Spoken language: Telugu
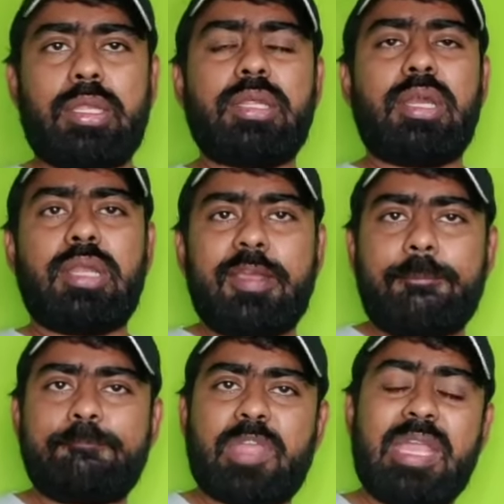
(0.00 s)
ఎందుకంటే
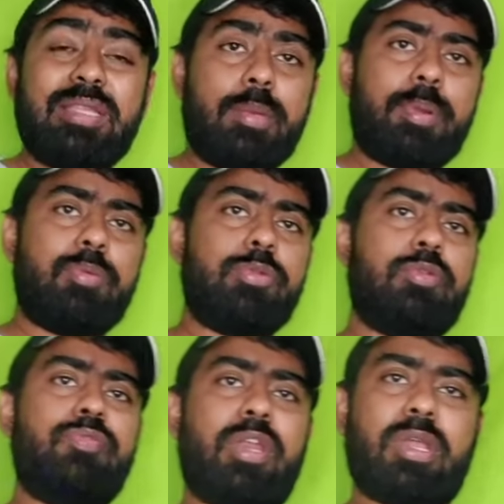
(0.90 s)
కేంద్ర
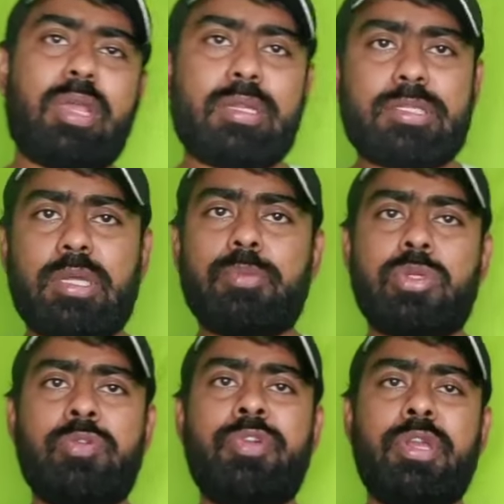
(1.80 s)
ప్రభుత్వం వెనక ఎలక్షన్
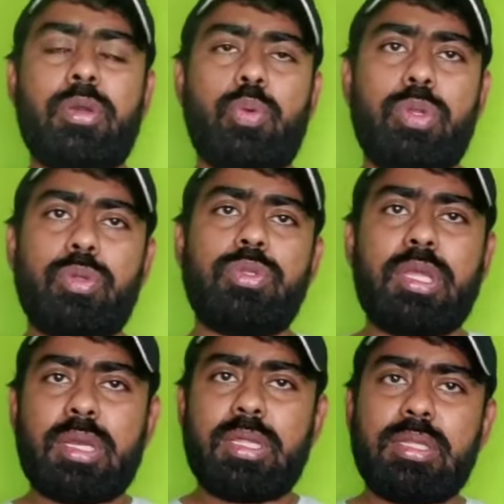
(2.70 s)
కమిషన్ ఆఫ్ ఇండియా
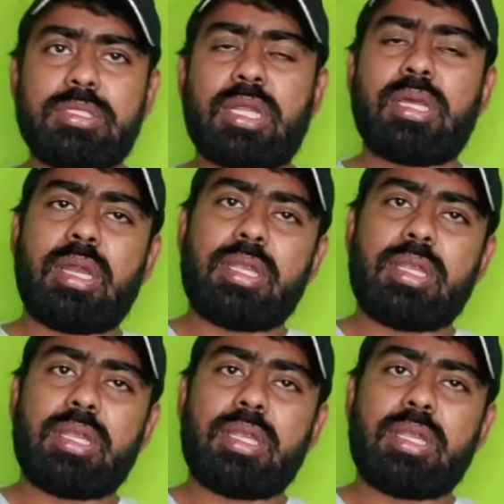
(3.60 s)
ఉంటుంది అనేది చాలా